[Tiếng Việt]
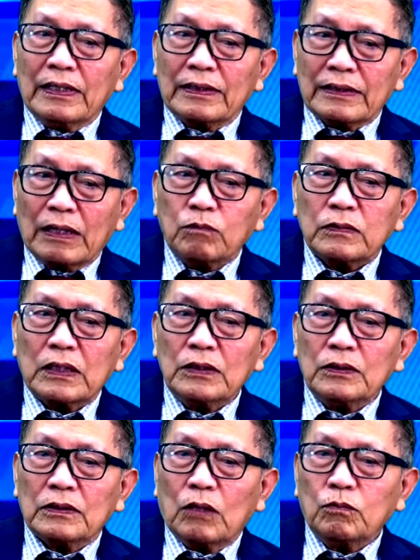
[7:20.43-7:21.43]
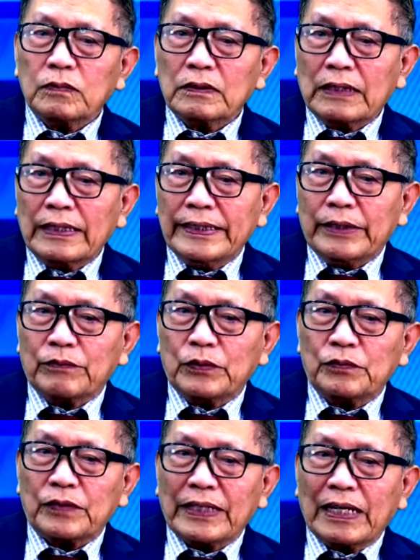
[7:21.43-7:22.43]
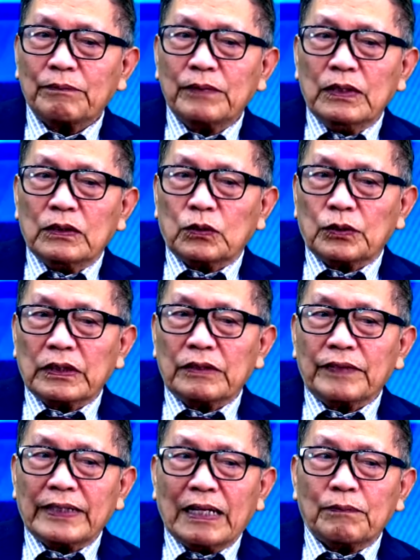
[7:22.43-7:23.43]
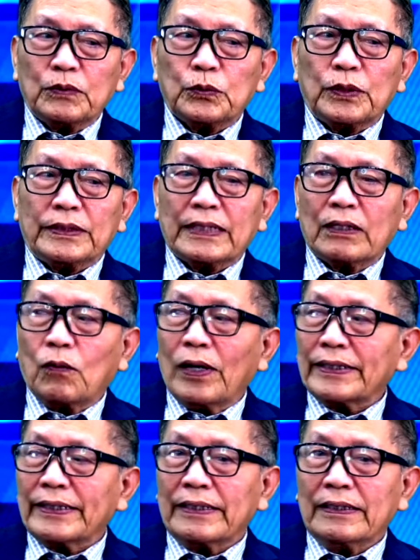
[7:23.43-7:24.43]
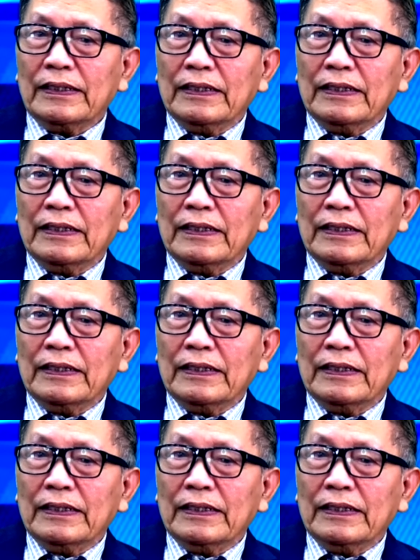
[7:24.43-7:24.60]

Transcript: đóng giấy đóng nhãn hiệu vô Việt Nam rồi từ Việt Nam chuyển sang Hoa Kỳ